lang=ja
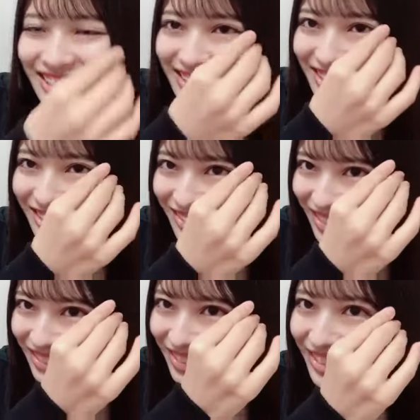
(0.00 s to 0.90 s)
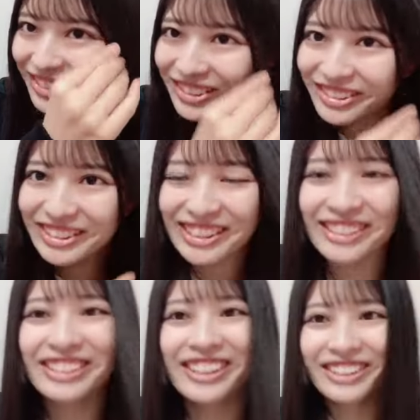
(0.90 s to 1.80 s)
そのまんまの色して
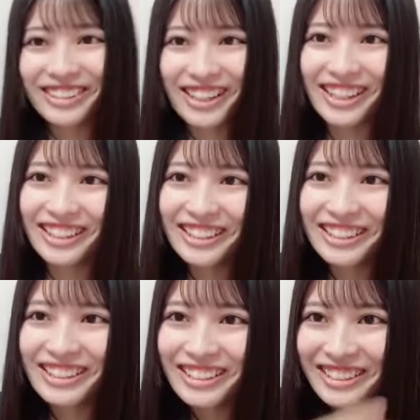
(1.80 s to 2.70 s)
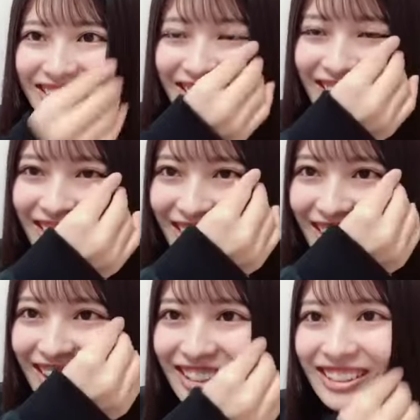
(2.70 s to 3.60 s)
るんだよねだか
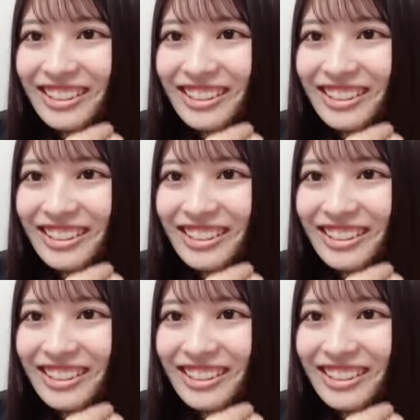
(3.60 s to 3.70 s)
ら